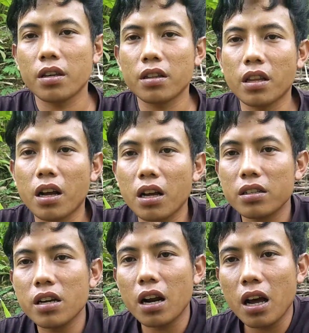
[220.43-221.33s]
kita
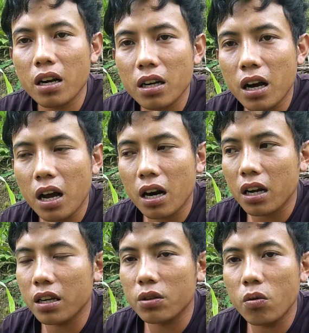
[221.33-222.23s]
jalan ke arah
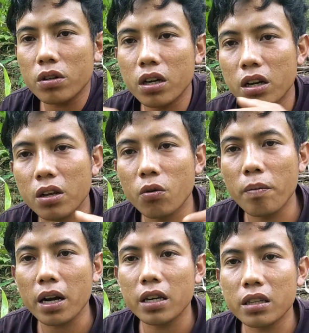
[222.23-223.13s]
kidul dari
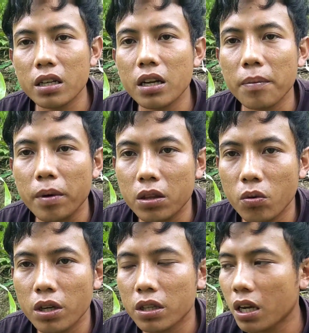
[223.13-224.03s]
rumah kita dari
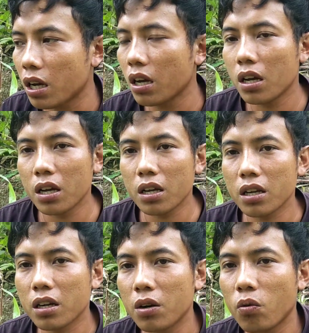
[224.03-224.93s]
pintu kita
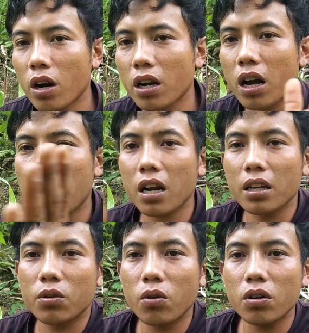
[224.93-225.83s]
keluar ke arah
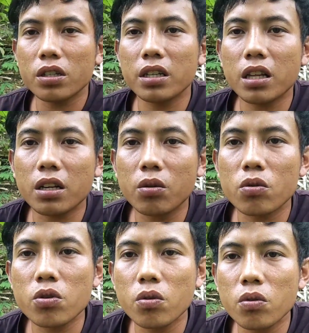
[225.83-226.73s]
kidul sekitar
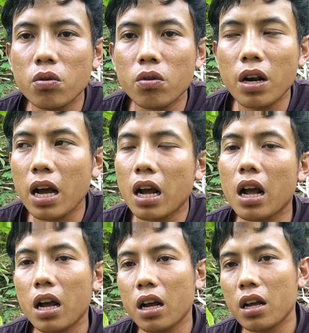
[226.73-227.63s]
7
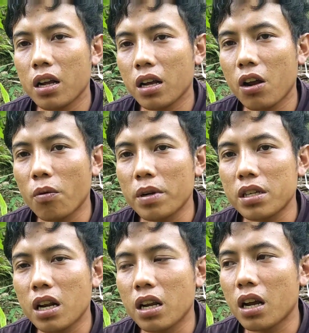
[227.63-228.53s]
langkah kalau
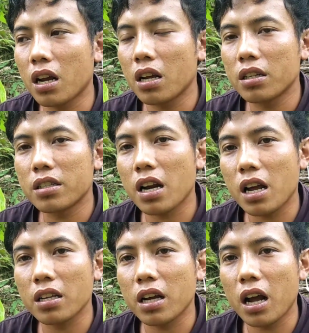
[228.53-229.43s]
misalnya
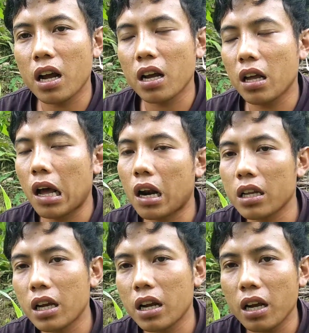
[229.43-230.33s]
jalannya
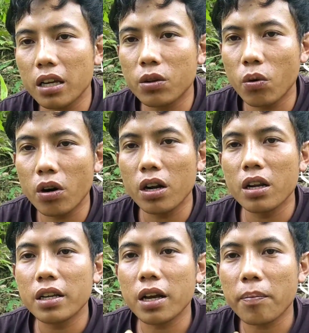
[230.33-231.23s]
arahnya nggak kidul
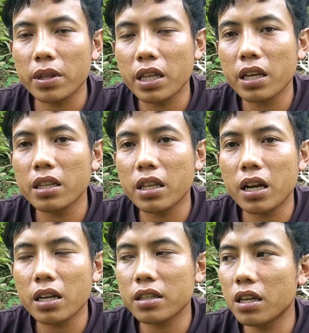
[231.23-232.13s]
yang penting
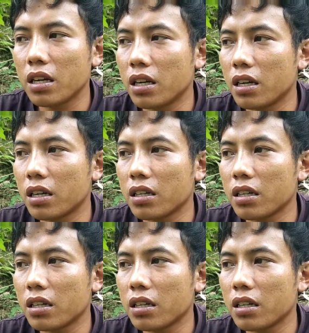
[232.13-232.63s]
kita e,